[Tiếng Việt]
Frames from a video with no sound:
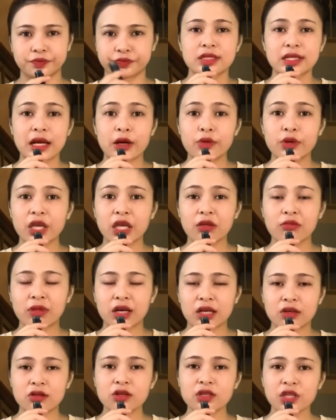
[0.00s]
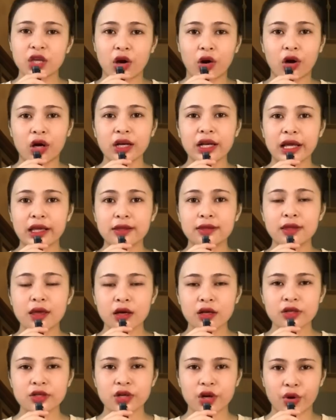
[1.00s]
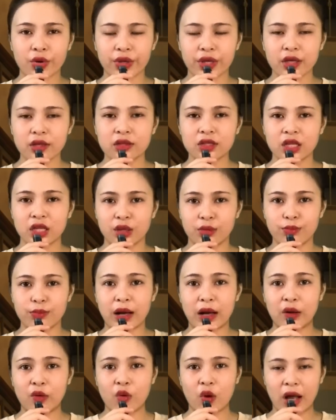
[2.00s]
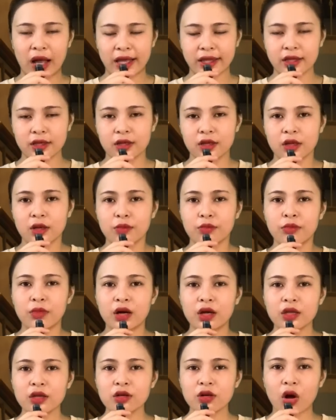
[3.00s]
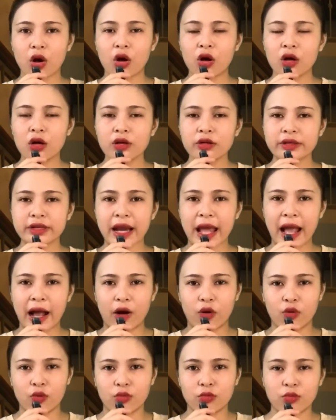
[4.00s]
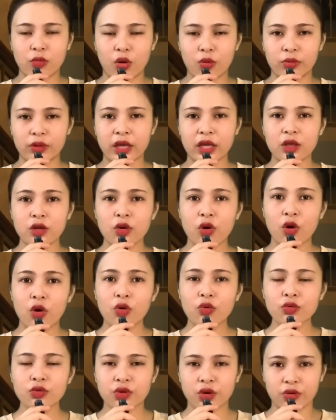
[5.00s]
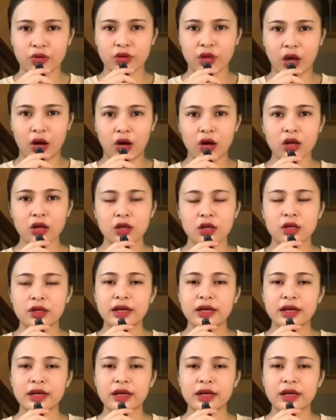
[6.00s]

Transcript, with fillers: Sau khi mà đứa nhỏ đã chết rồi thì bà ngoại mới có đào một cái hố nhỏ nhỏ,